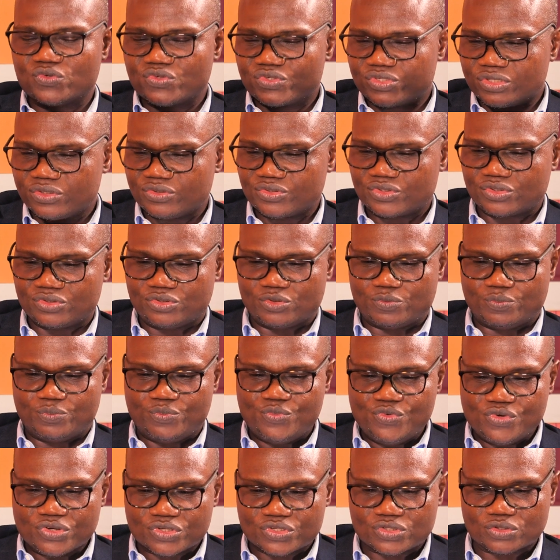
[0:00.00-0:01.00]
aux uns aux autres de
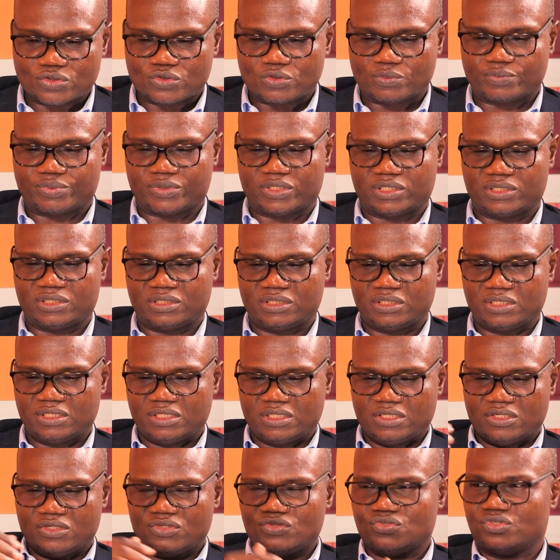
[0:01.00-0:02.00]
mieux se comprendre,
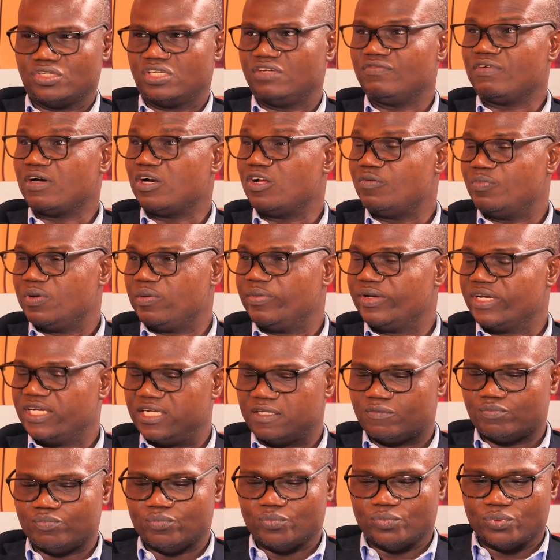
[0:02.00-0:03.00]
ce qui va leur permettre
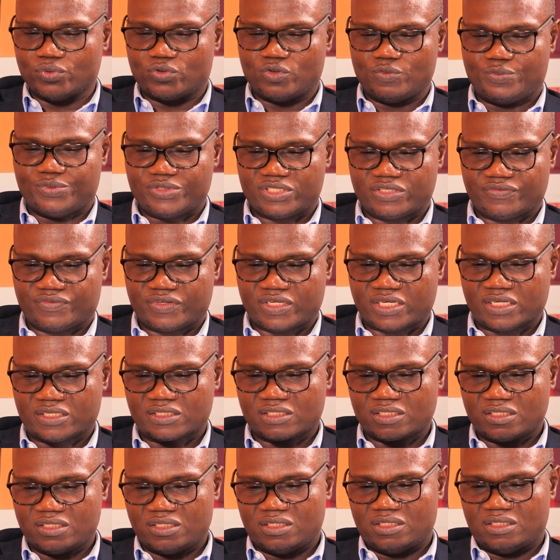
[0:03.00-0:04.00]
d'être beaucoup plus
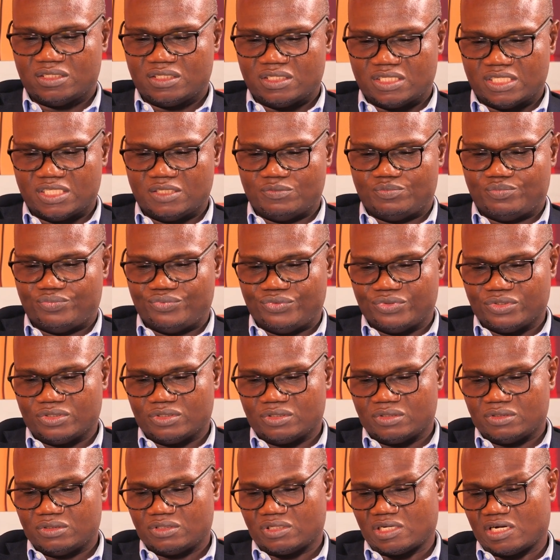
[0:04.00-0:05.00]
efficaces. Et puis,
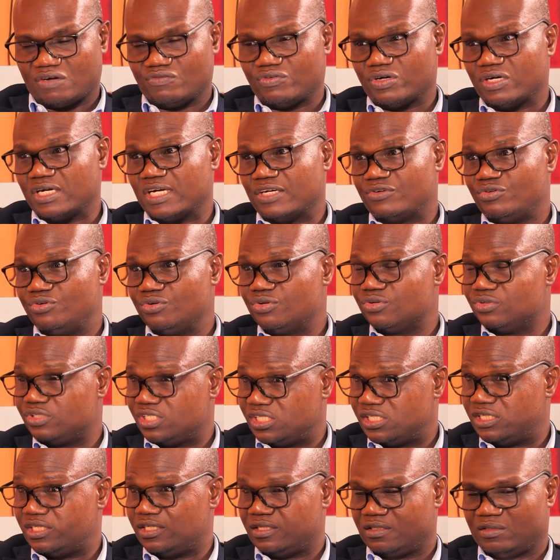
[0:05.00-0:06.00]
euh, avoir de la
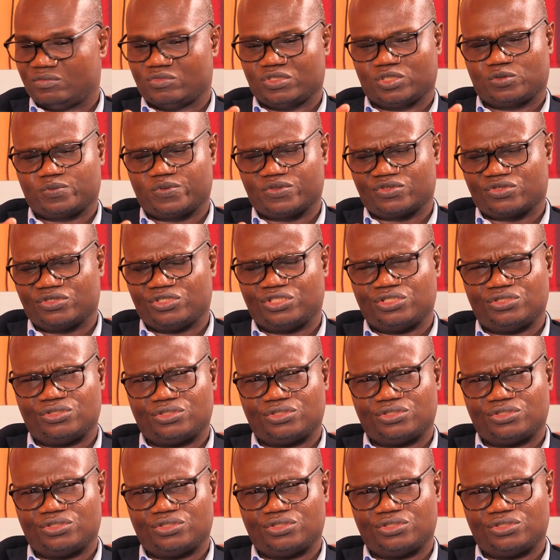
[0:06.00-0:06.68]
curiosité. Moi, je pense que